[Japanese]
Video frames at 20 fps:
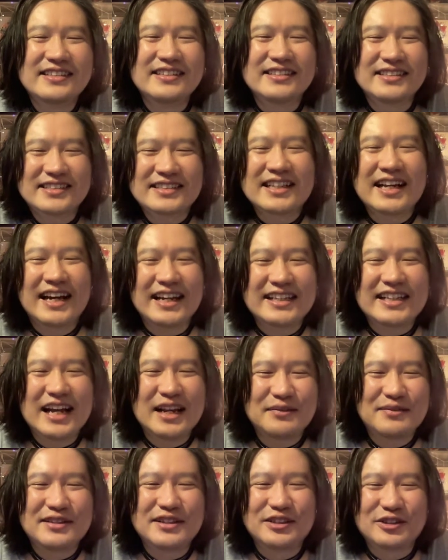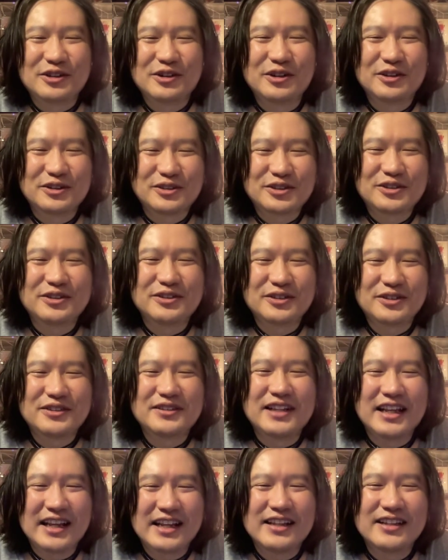スカイダイビング
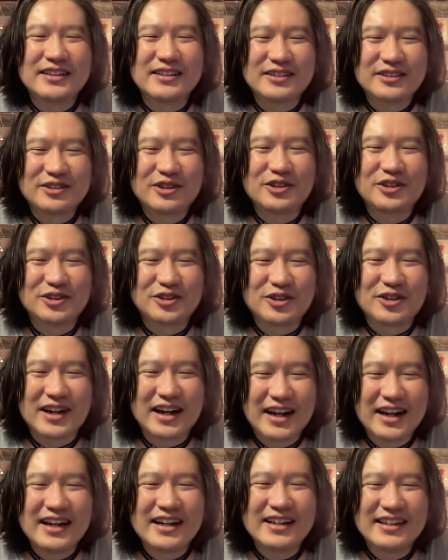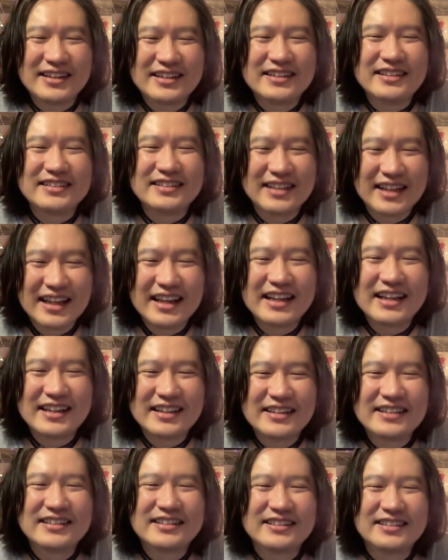をね撮るとかね
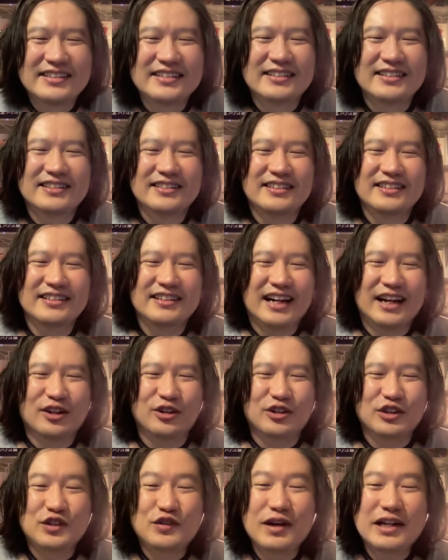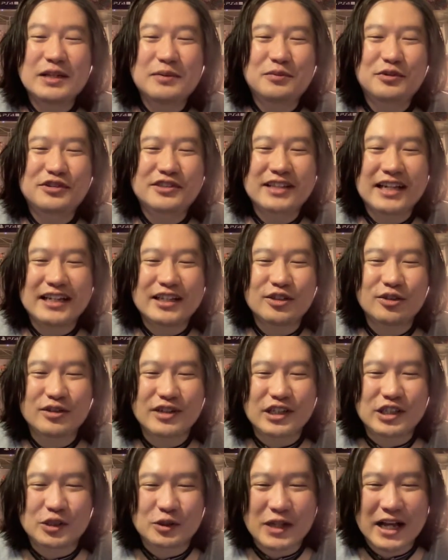あの岩にぶつかりそう
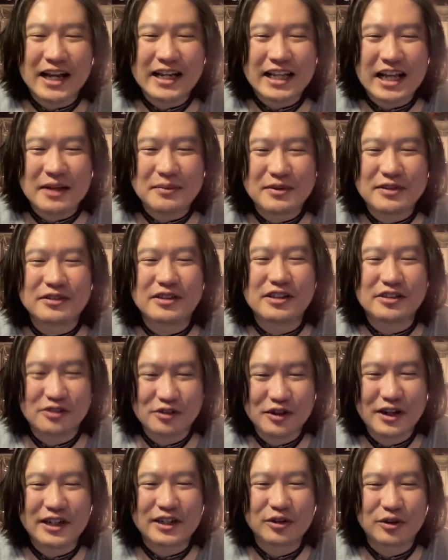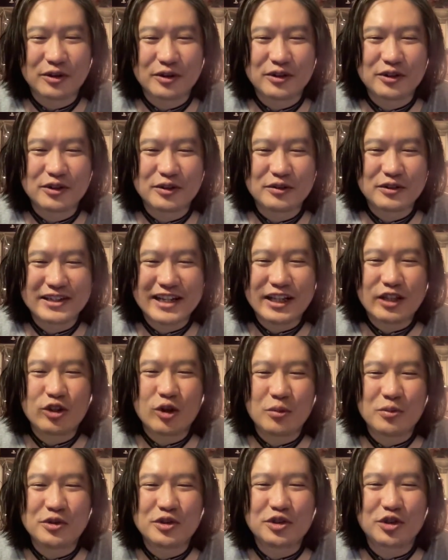なスカイダイビングですよあの
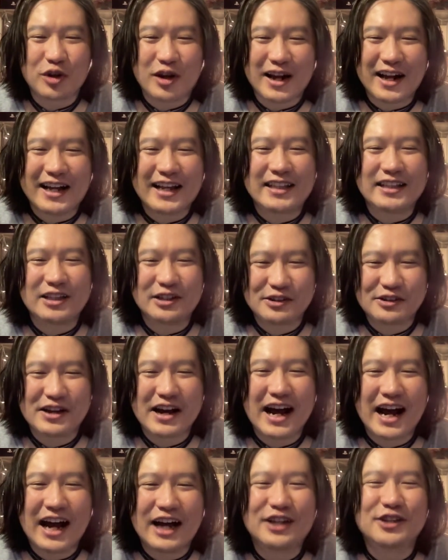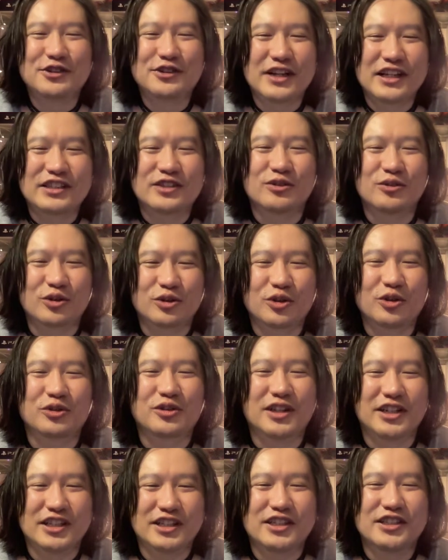レッドブルとかがやってるああいうやつを撮っ
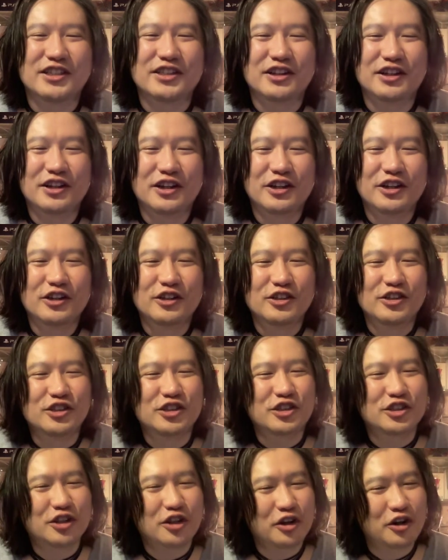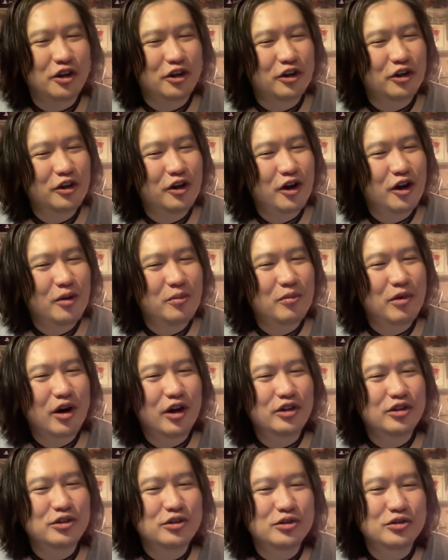たりしたら
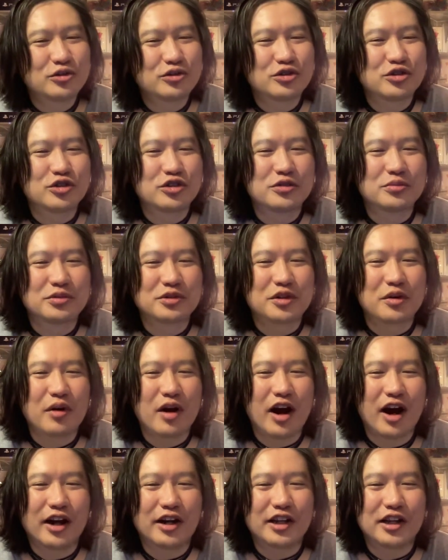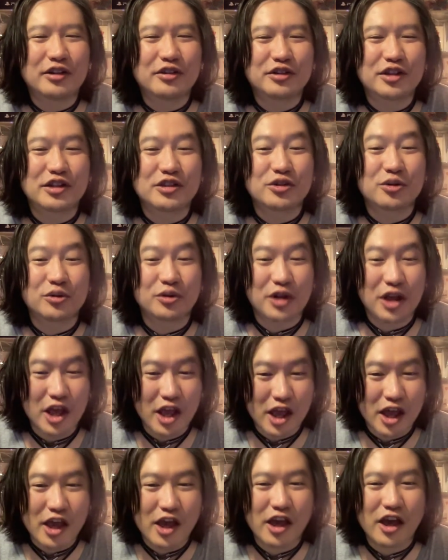まあ YouTube では跳ねるでしょう
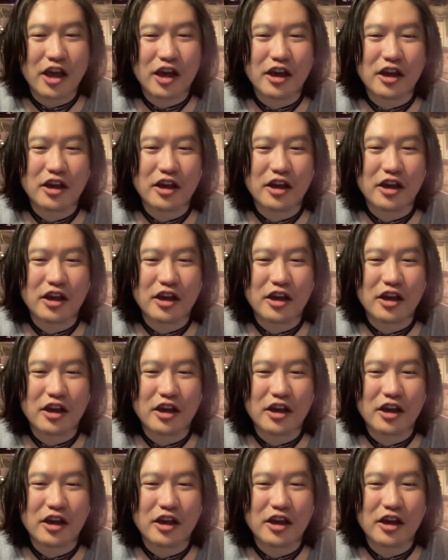ね